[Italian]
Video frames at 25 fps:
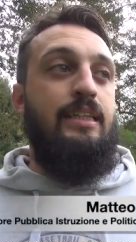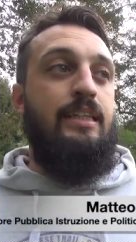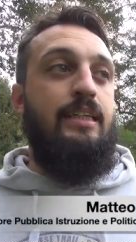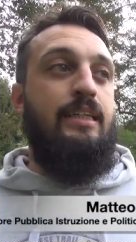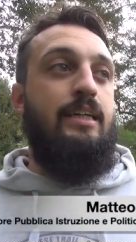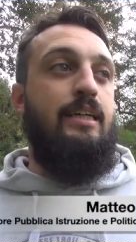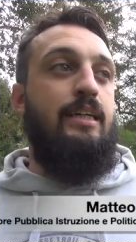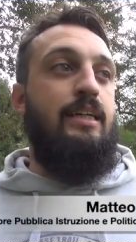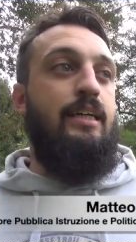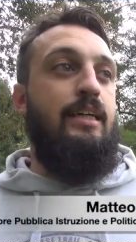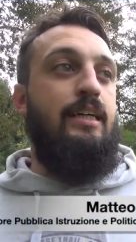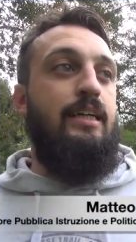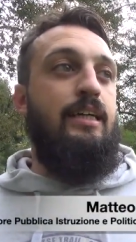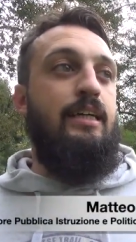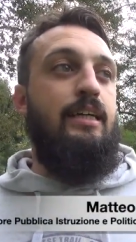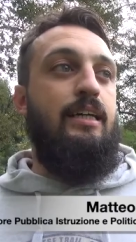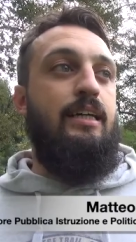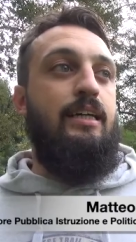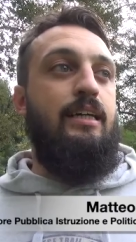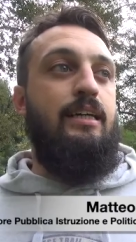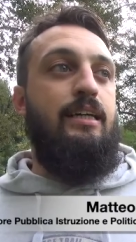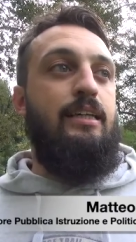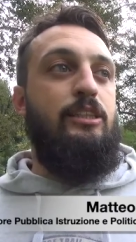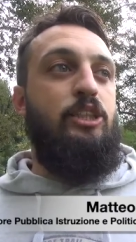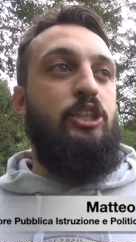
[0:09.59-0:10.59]

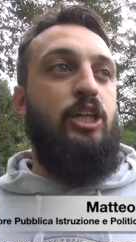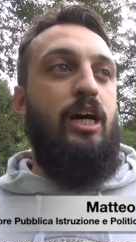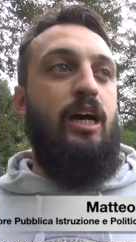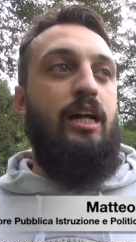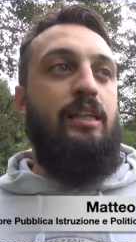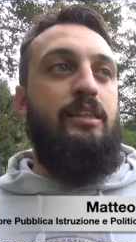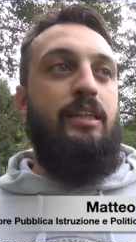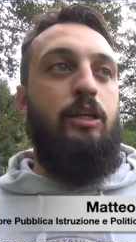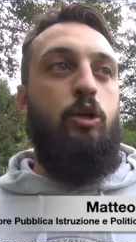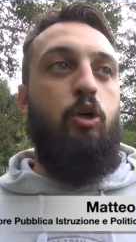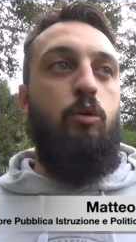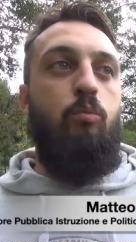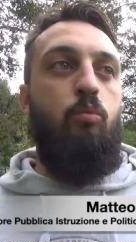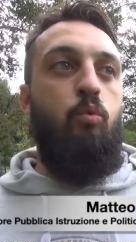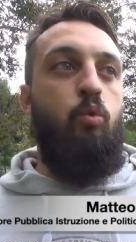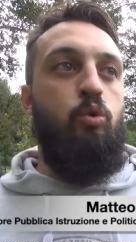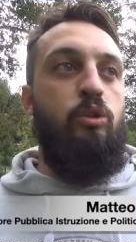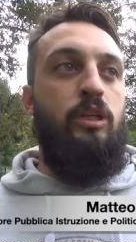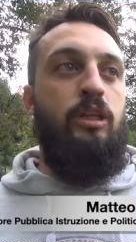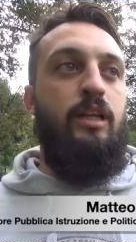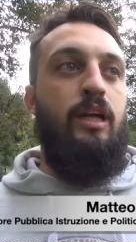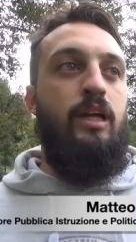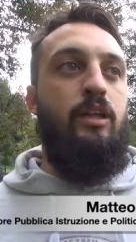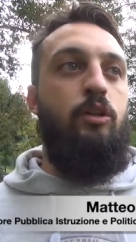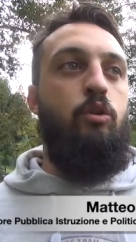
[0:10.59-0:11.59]
eh, già altri
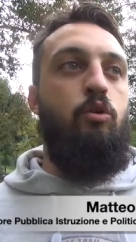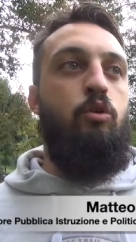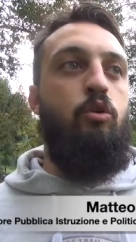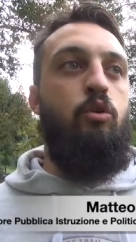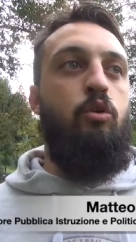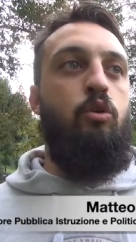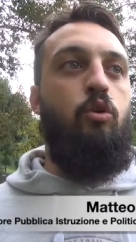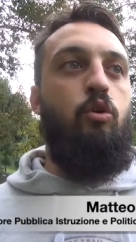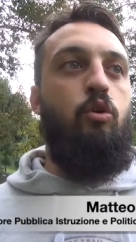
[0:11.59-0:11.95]
comuni l'hanno,